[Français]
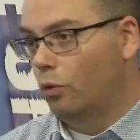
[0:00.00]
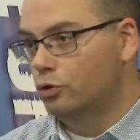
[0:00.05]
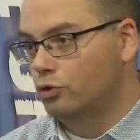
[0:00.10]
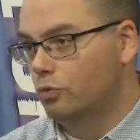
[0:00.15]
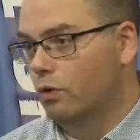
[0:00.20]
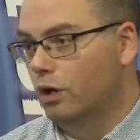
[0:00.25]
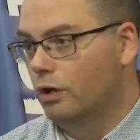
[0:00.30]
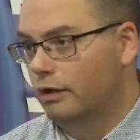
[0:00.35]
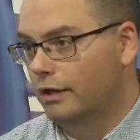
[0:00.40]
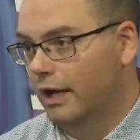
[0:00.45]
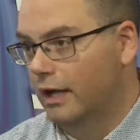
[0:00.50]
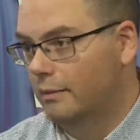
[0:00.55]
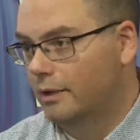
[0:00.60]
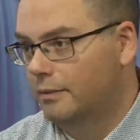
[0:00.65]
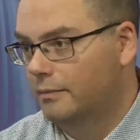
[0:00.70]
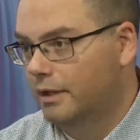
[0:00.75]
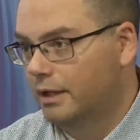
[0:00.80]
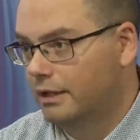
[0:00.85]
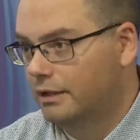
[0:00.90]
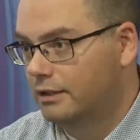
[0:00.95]
joueur quand
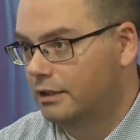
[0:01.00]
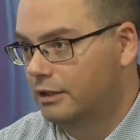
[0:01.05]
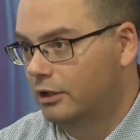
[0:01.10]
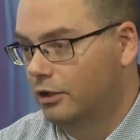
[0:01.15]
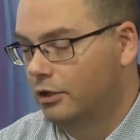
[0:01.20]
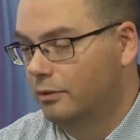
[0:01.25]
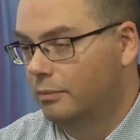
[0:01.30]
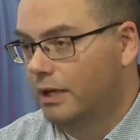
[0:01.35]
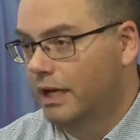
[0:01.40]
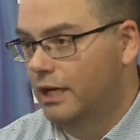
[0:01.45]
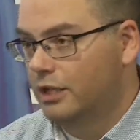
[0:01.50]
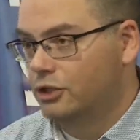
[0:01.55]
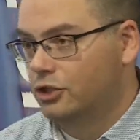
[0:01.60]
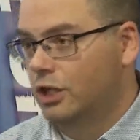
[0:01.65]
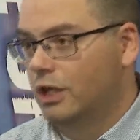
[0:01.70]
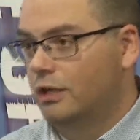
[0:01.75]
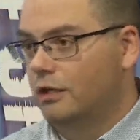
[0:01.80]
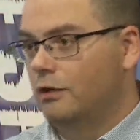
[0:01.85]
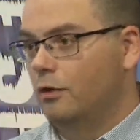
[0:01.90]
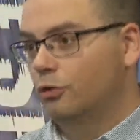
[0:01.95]
même en Nicolas
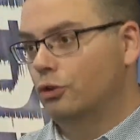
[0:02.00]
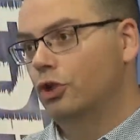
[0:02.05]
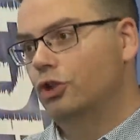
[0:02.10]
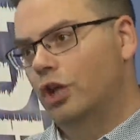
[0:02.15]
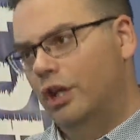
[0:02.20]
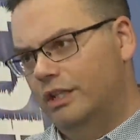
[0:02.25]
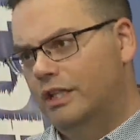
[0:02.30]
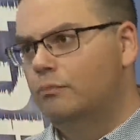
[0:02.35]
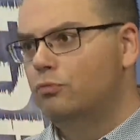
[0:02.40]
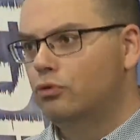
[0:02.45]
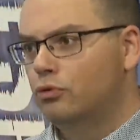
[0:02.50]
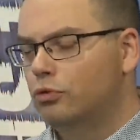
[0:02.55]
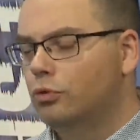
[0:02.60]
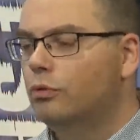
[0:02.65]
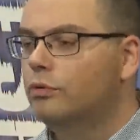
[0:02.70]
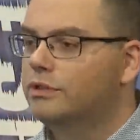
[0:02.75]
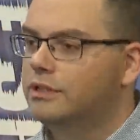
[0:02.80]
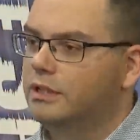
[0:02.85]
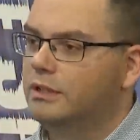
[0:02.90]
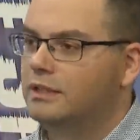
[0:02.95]
Blanchard. On a donné
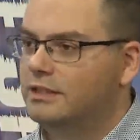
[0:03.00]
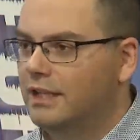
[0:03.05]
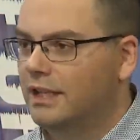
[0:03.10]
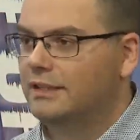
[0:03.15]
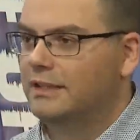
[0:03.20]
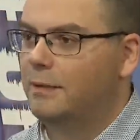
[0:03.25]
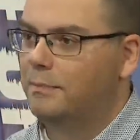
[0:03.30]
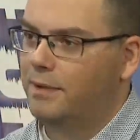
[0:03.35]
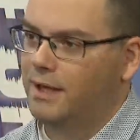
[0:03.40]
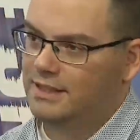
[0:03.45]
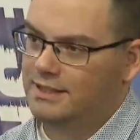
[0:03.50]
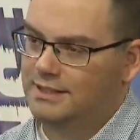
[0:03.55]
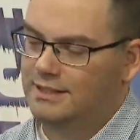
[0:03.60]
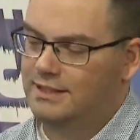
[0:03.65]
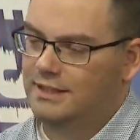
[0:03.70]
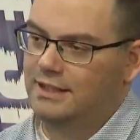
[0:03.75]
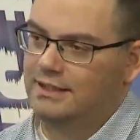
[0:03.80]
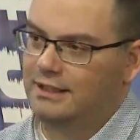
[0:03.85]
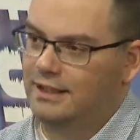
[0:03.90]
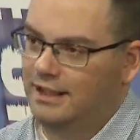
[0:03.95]
beaucoup aussi. Certains
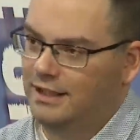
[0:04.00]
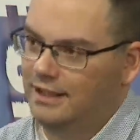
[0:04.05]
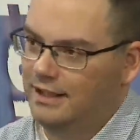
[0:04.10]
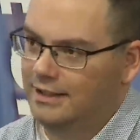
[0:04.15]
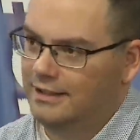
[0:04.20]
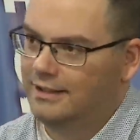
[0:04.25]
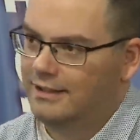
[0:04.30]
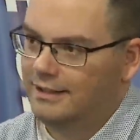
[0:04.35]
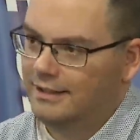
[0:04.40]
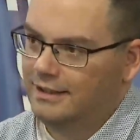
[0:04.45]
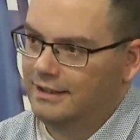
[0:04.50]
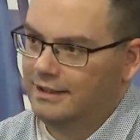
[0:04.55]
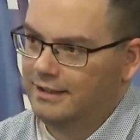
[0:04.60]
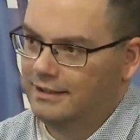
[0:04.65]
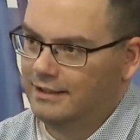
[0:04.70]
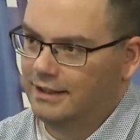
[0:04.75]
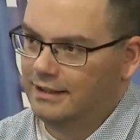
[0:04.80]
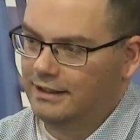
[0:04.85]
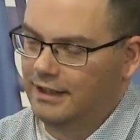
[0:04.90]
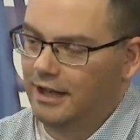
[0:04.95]
partisans
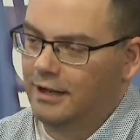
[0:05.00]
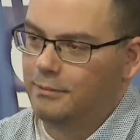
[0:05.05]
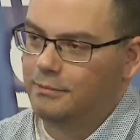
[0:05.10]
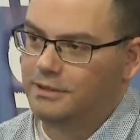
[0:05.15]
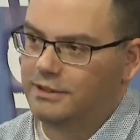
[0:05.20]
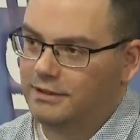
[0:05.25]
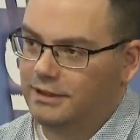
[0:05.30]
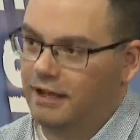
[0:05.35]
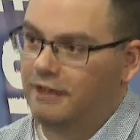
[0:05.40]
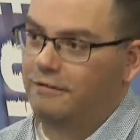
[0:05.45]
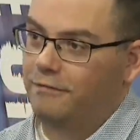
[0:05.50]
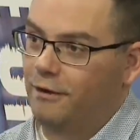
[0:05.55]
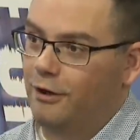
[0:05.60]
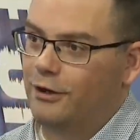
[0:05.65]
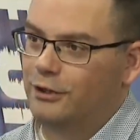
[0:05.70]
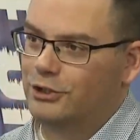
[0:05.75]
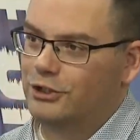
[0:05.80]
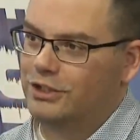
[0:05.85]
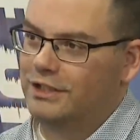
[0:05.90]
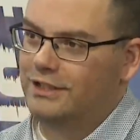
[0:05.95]
étaient très, très
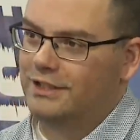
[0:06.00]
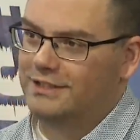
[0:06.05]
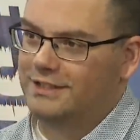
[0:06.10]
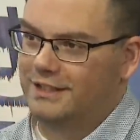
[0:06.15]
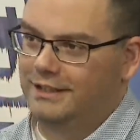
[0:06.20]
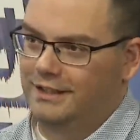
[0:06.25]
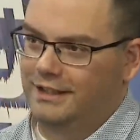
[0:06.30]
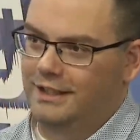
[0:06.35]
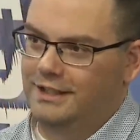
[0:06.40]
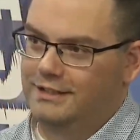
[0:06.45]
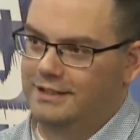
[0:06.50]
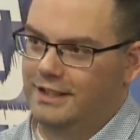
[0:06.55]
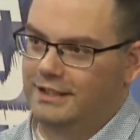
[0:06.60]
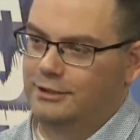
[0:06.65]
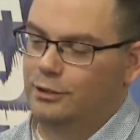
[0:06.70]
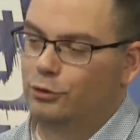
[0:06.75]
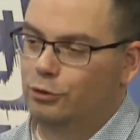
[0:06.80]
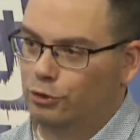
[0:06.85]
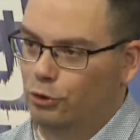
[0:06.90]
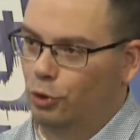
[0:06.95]
fâchés de cette
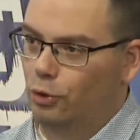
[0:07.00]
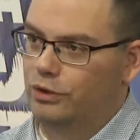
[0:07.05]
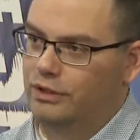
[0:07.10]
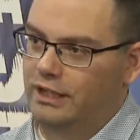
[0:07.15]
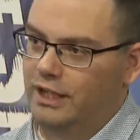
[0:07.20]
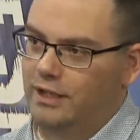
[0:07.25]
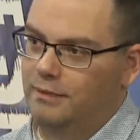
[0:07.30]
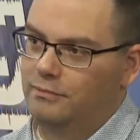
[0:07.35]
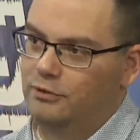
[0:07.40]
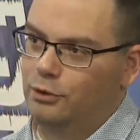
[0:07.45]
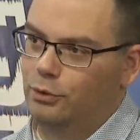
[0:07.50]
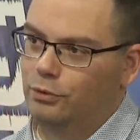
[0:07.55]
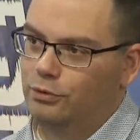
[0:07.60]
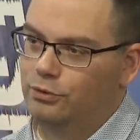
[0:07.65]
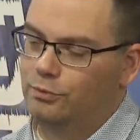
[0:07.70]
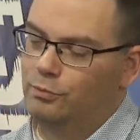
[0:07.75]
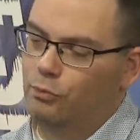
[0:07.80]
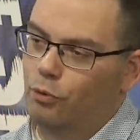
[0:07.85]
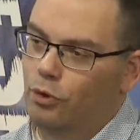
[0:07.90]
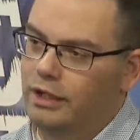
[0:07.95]
transaction. D'autres aiment,
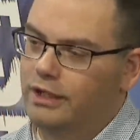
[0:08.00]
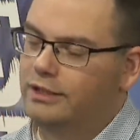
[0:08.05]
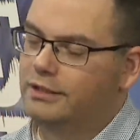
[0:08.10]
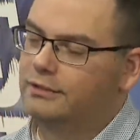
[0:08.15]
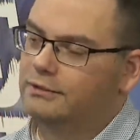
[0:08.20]
d'autres moins. Une